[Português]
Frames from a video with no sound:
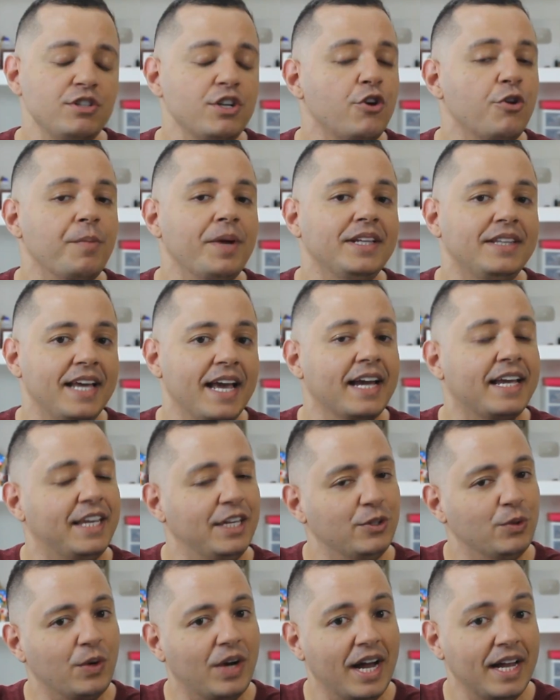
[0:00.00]
Eu já comentei
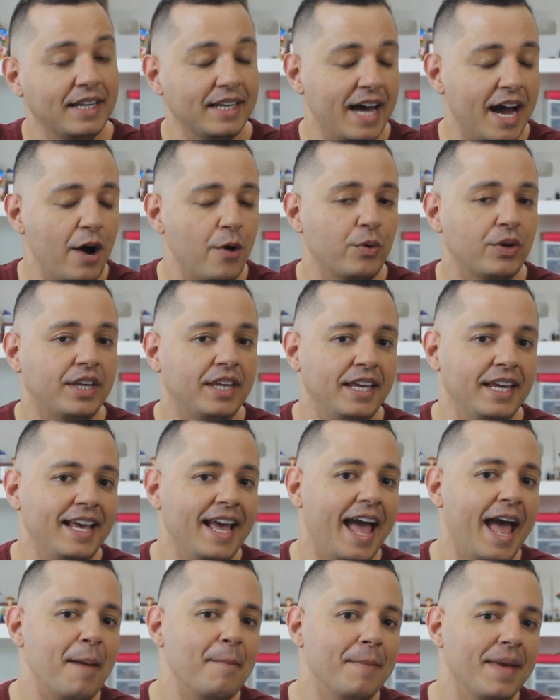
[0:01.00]
aqui no canal
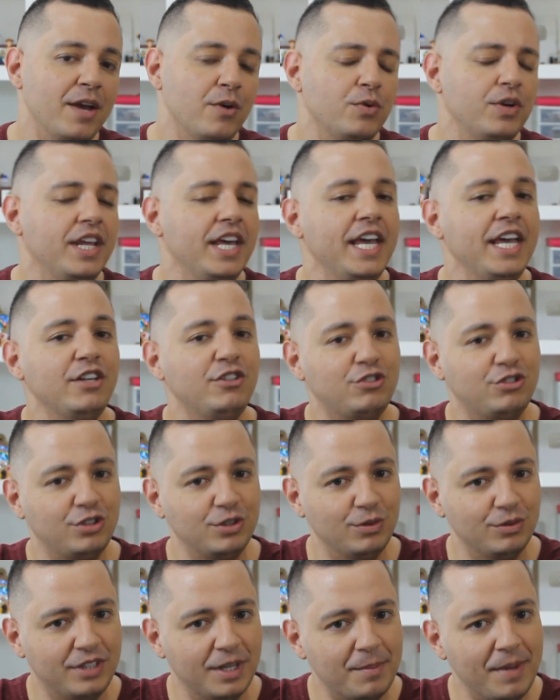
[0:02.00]
que é meio
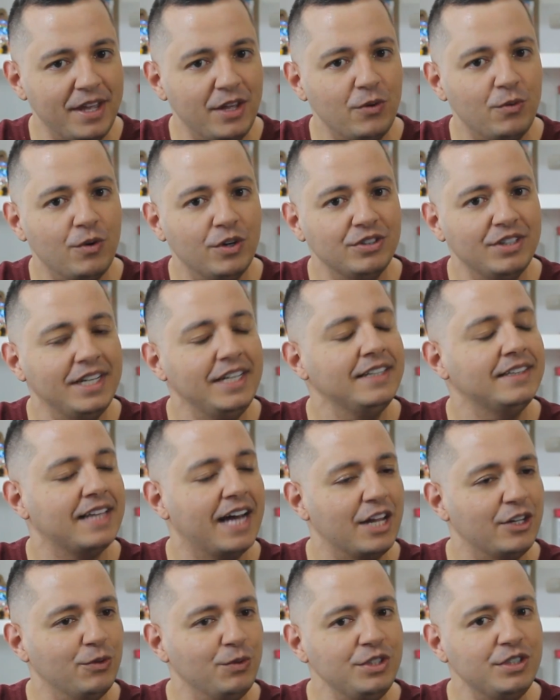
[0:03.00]
nítido também quando ele
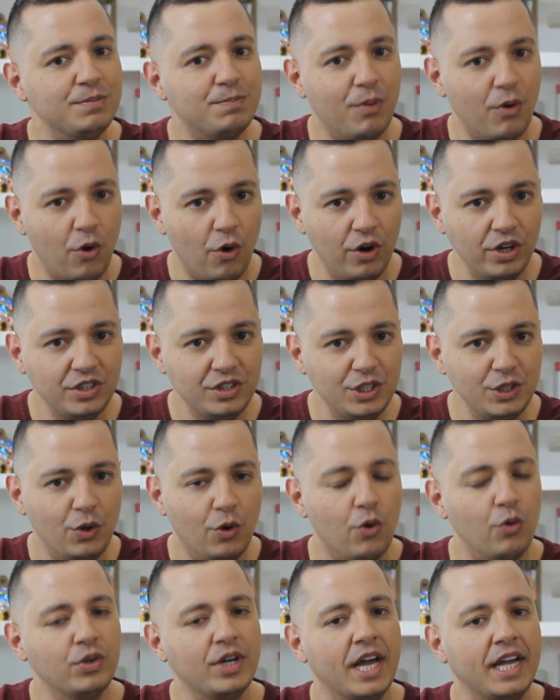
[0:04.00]
tá no esporte
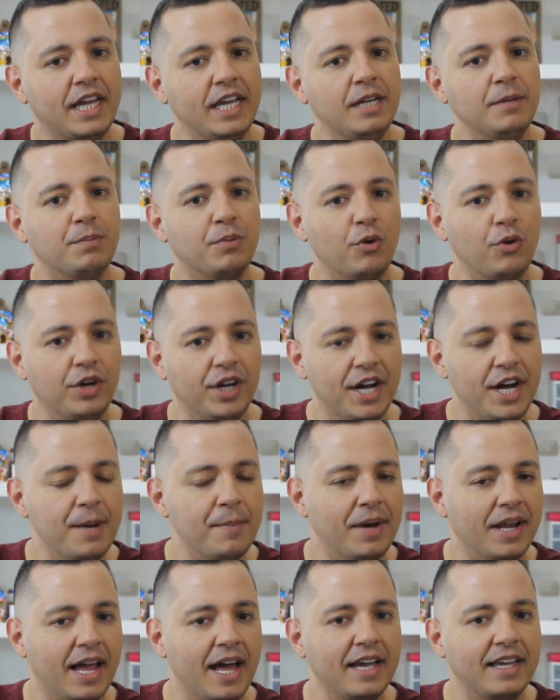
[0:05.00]
ou naquele
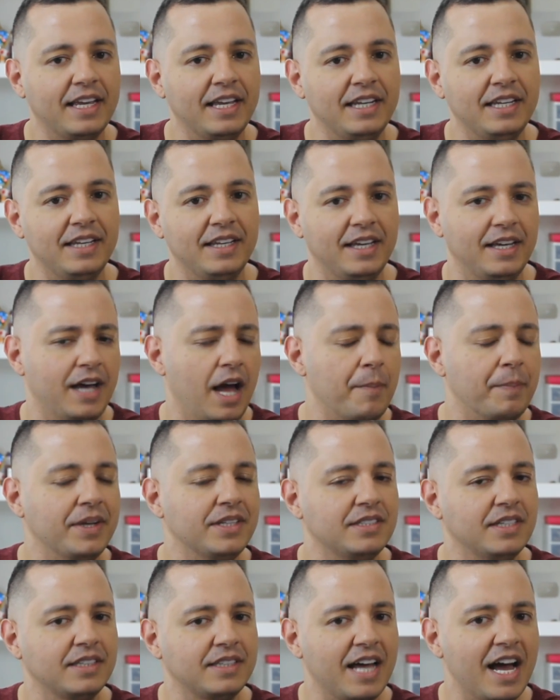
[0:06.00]
programa lá que ele
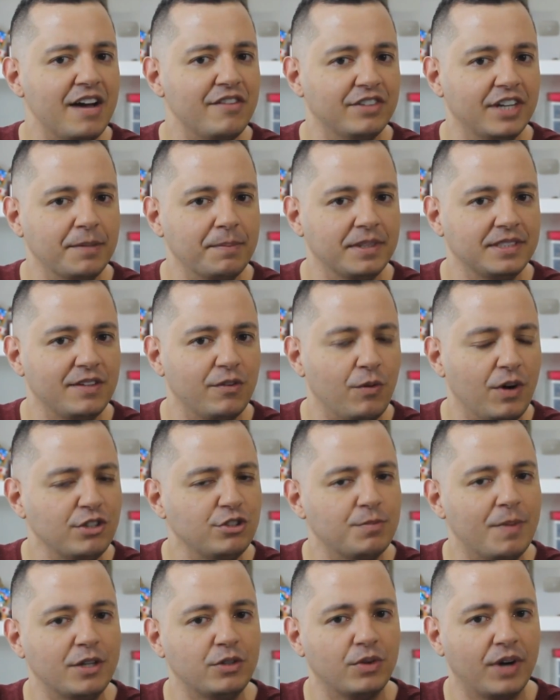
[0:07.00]
apresentava, né? Que passava
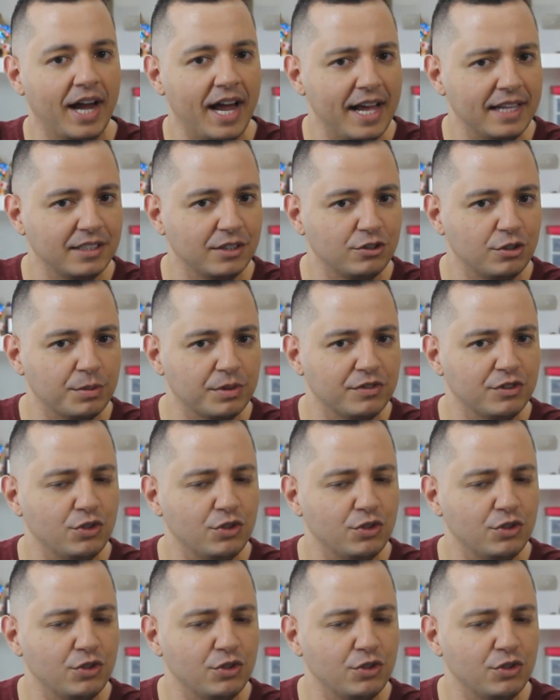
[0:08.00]
quase de madrugada sobre